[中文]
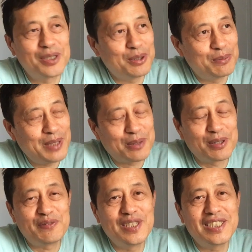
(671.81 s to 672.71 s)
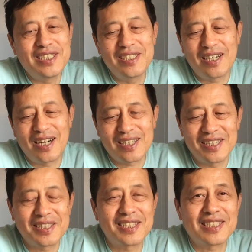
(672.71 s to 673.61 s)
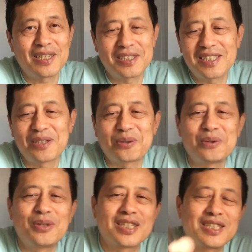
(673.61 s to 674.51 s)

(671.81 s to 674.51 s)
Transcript: 候有美国的飞机啊，能登上，其实中国人，